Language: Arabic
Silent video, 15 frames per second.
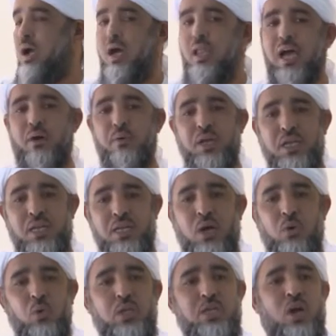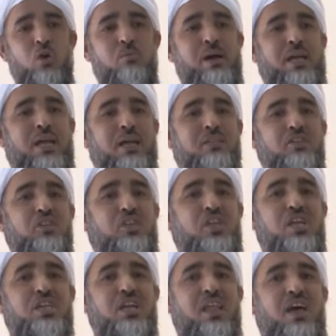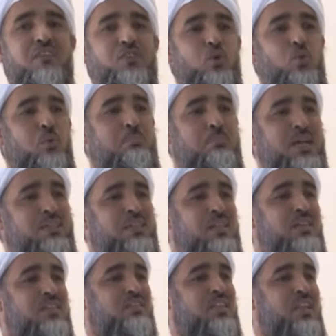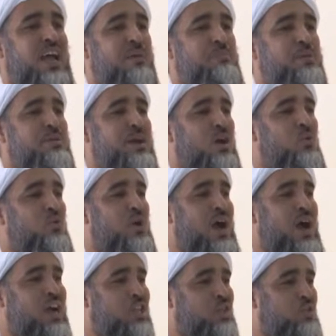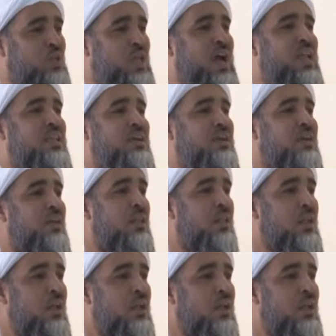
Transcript: ألا وإنه اليوم قد انتشر في أمة الإسلام ما هو عكس ذلك